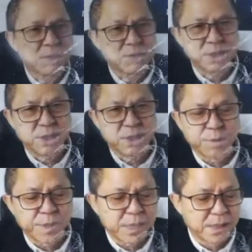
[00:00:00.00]
อกระจาย
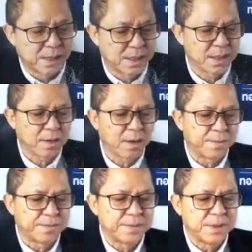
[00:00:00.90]
ข่าวอยู่
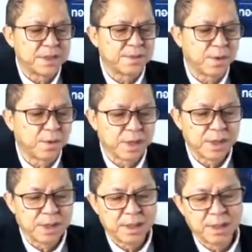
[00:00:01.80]
ก็ถ่ายทอดเสียง
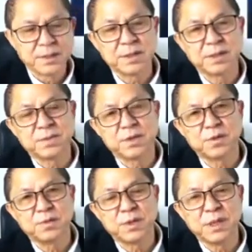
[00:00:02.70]
จากรายการนี้อยู่ก็ขอบ
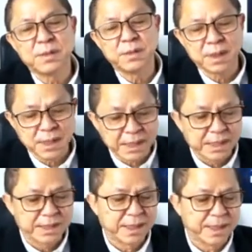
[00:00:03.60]
คุณมากๆนะครับ
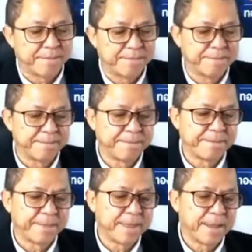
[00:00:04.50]
พรุ่งนี้เจอ
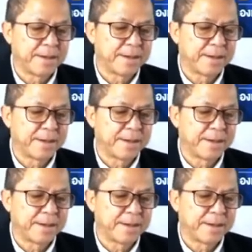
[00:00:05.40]
กันใหม่